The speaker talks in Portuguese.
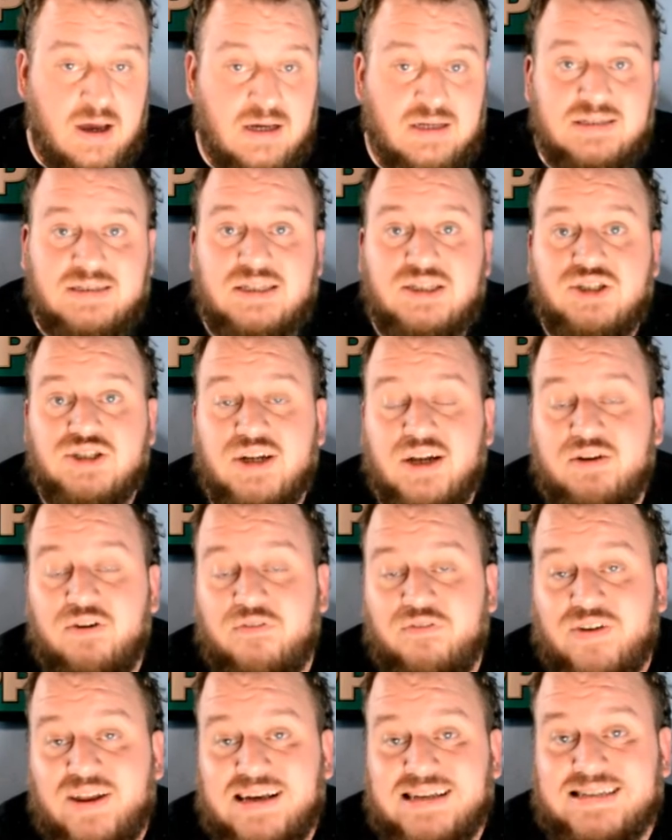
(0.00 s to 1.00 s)
Se tiraria o
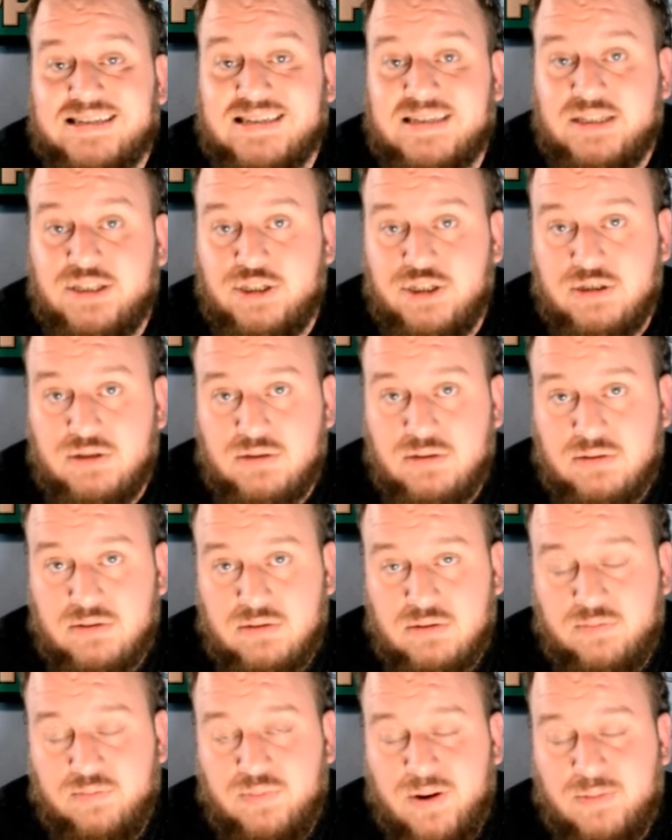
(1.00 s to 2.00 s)
Vila Sante
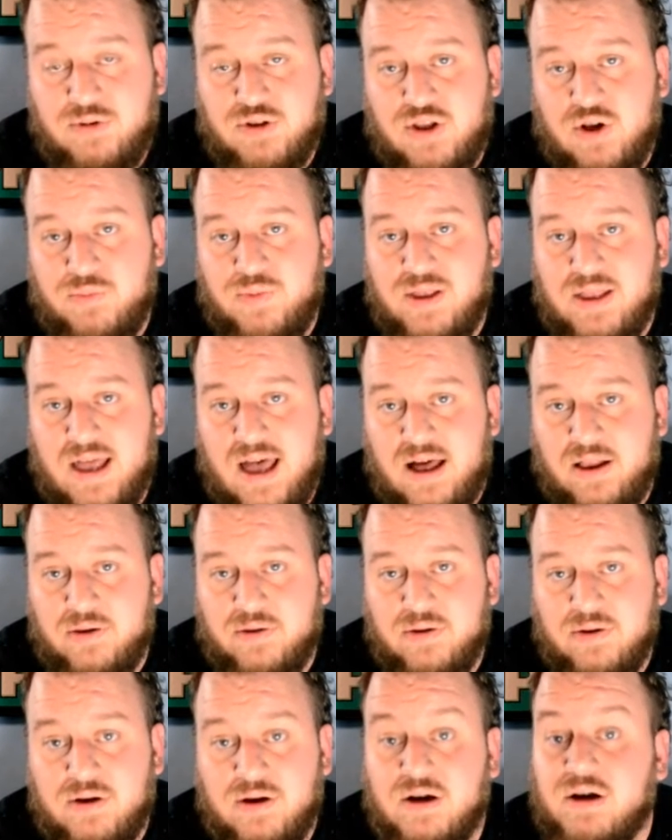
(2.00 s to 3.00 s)
para botar o Bitelo,
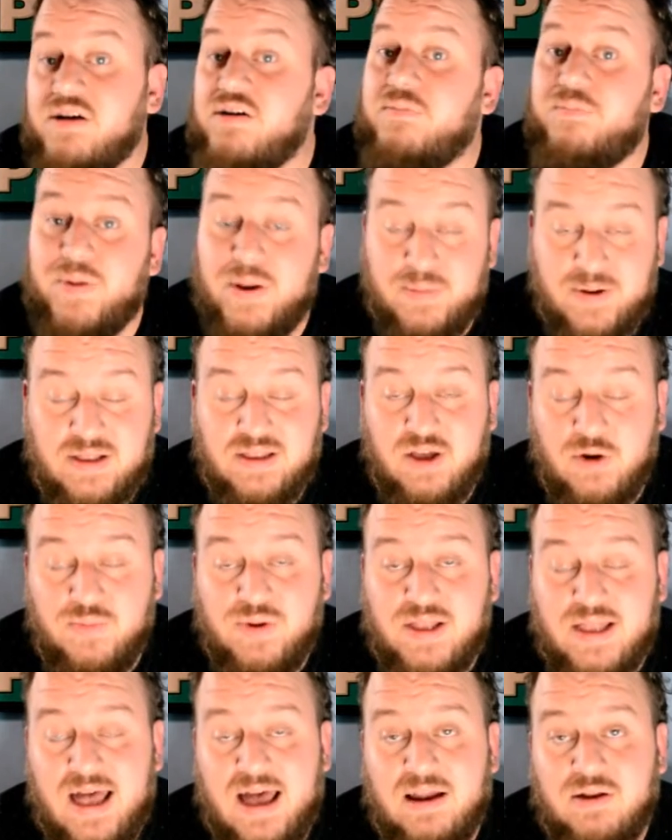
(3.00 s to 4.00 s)
uh, para manter o
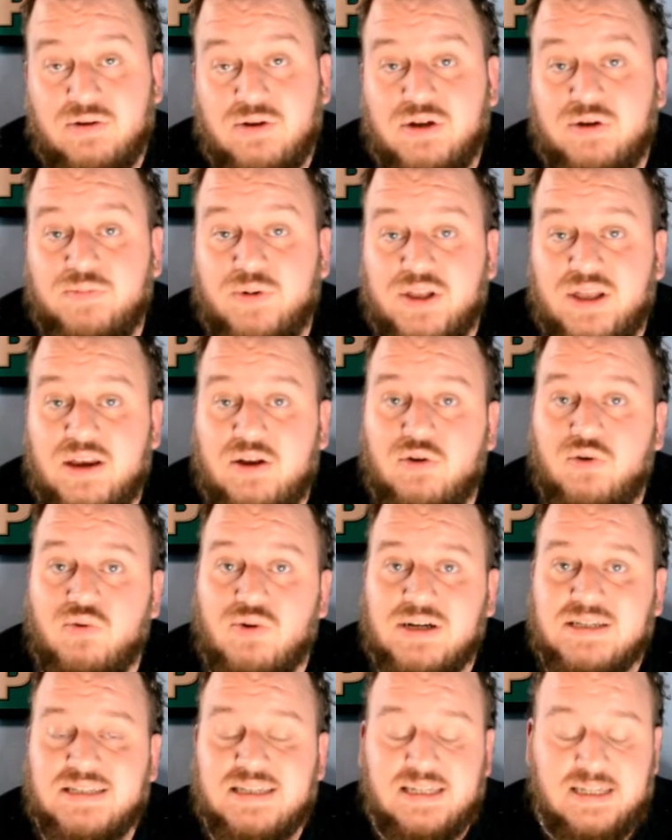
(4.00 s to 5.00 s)
Bitelo e botaria o
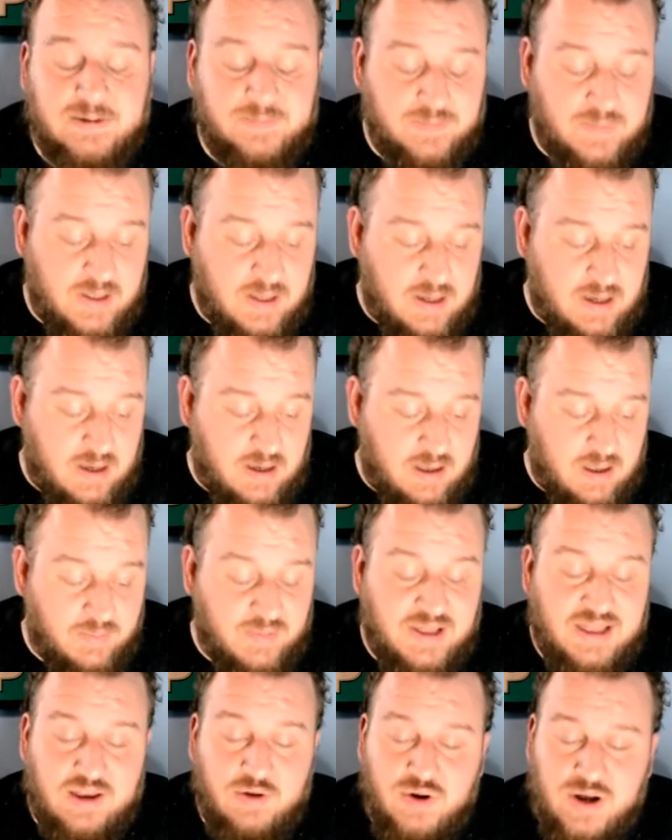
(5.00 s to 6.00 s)
Lucas ali. E
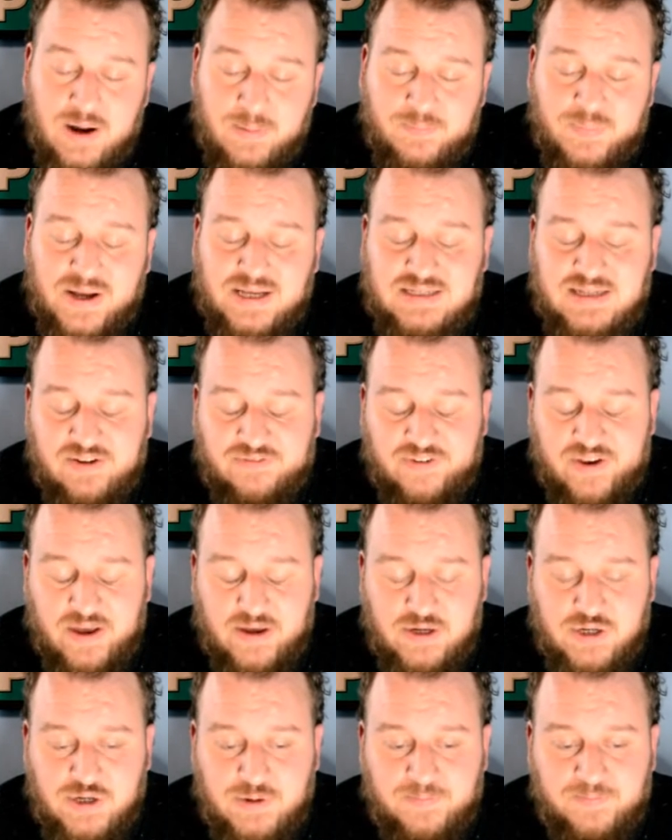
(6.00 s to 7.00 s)
manteria o Campaz na
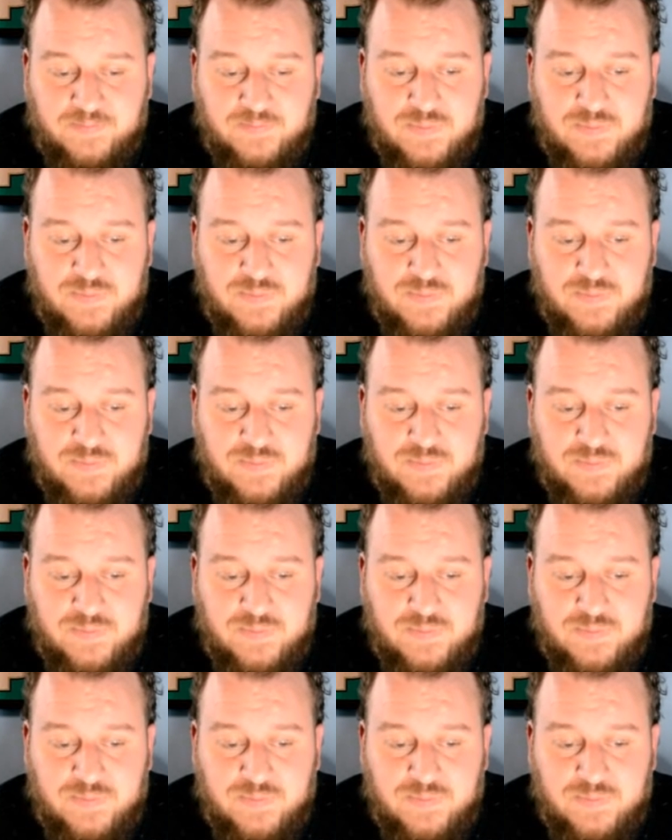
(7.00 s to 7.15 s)
frente.